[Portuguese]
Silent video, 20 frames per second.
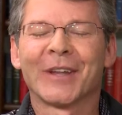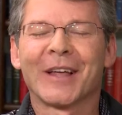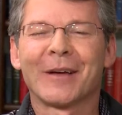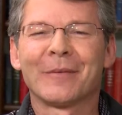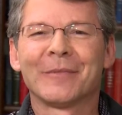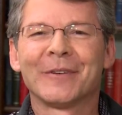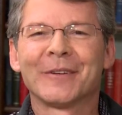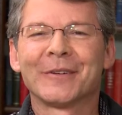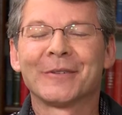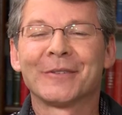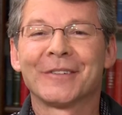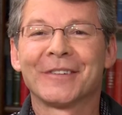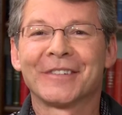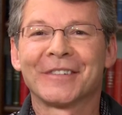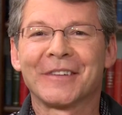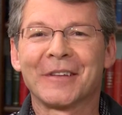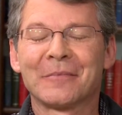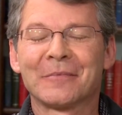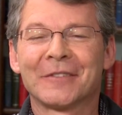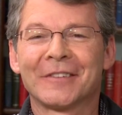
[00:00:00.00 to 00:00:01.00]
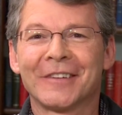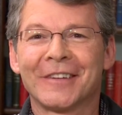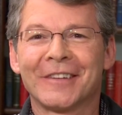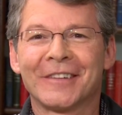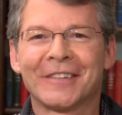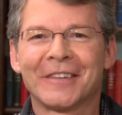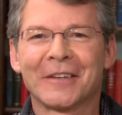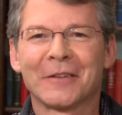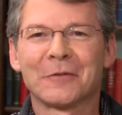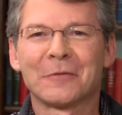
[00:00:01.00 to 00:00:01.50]
amigos, estamos
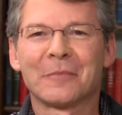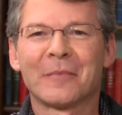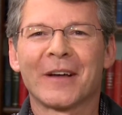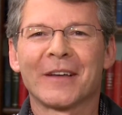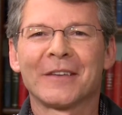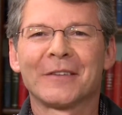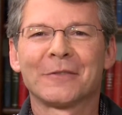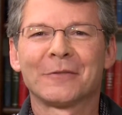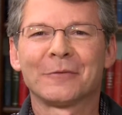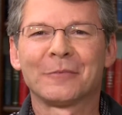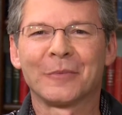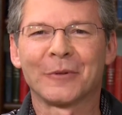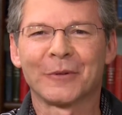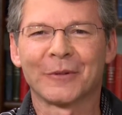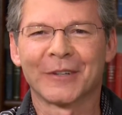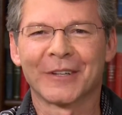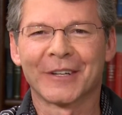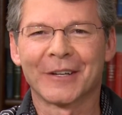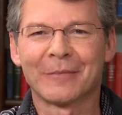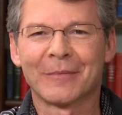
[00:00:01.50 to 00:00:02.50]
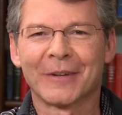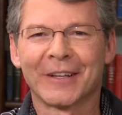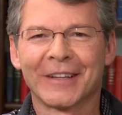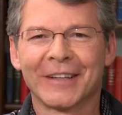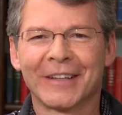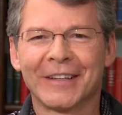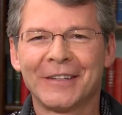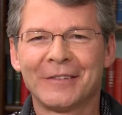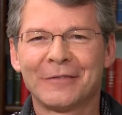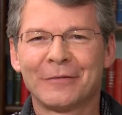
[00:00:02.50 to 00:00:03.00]
iniciando mais um programa
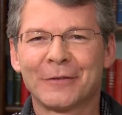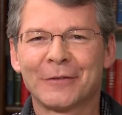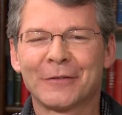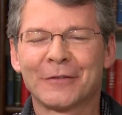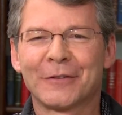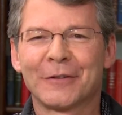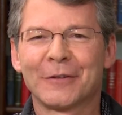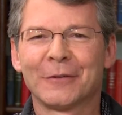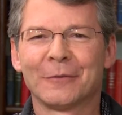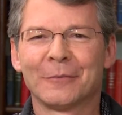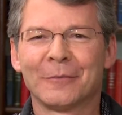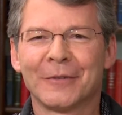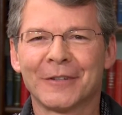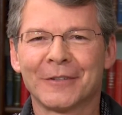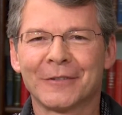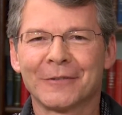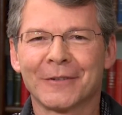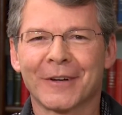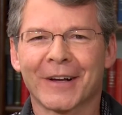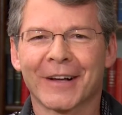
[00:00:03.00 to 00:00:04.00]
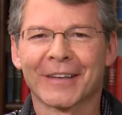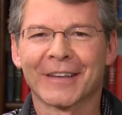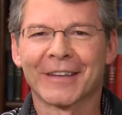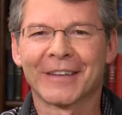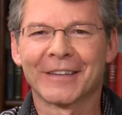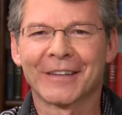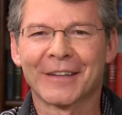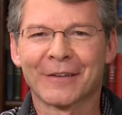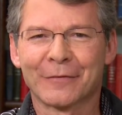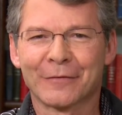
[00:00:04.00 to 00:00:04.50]
Livros que Iluminam
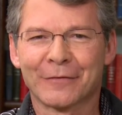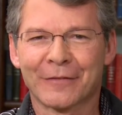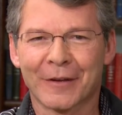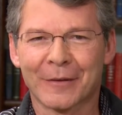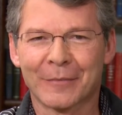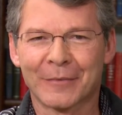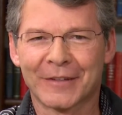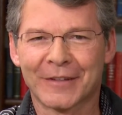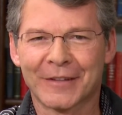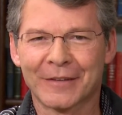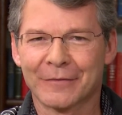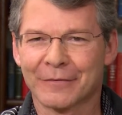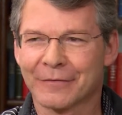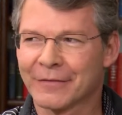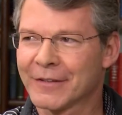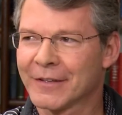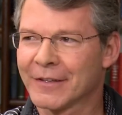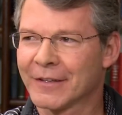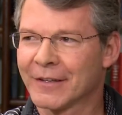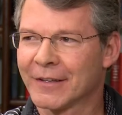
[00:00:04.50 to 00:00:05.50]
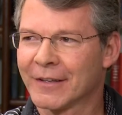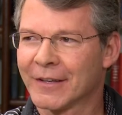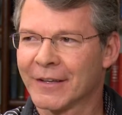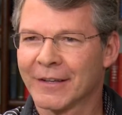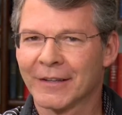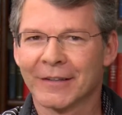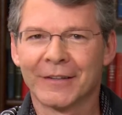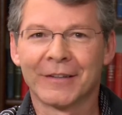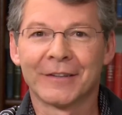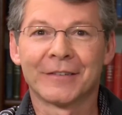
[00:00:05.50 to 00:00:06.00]
aqui na FEB TV,
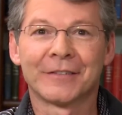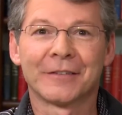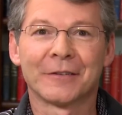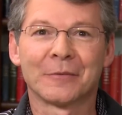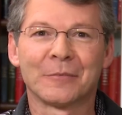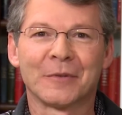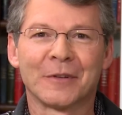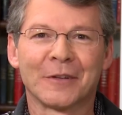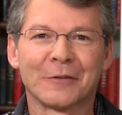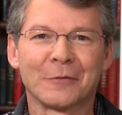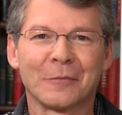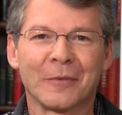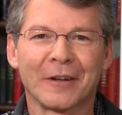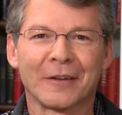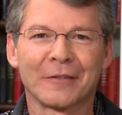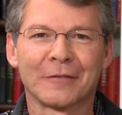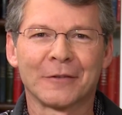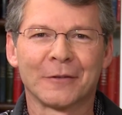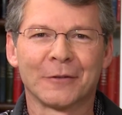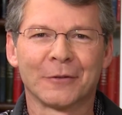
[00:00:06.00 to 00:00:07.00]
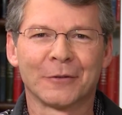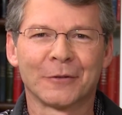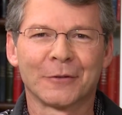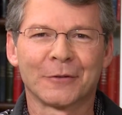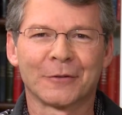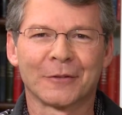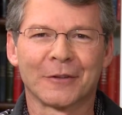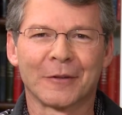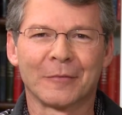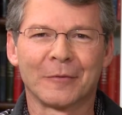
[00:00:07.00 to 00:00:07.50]
neste ambiente
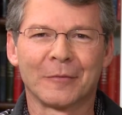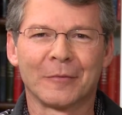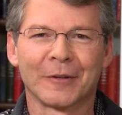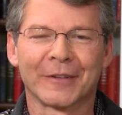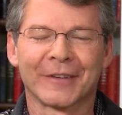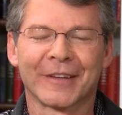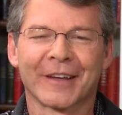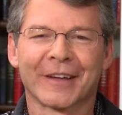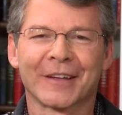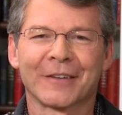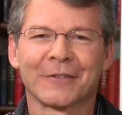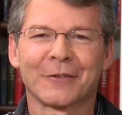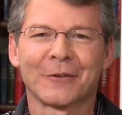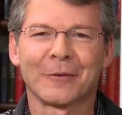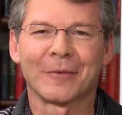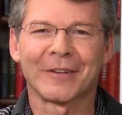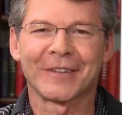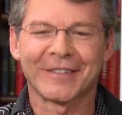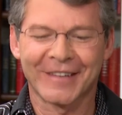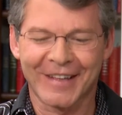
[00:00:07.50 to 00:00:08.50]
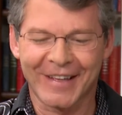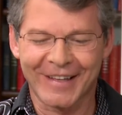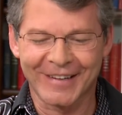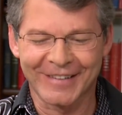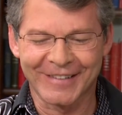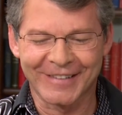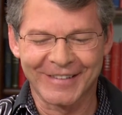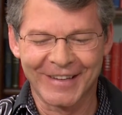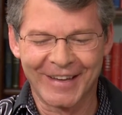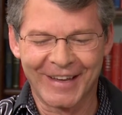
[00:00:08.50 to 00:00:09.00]
maravilhoso da Biblioteca de Obras
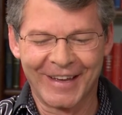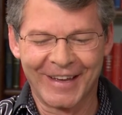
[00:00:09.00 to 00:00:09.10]
Raras.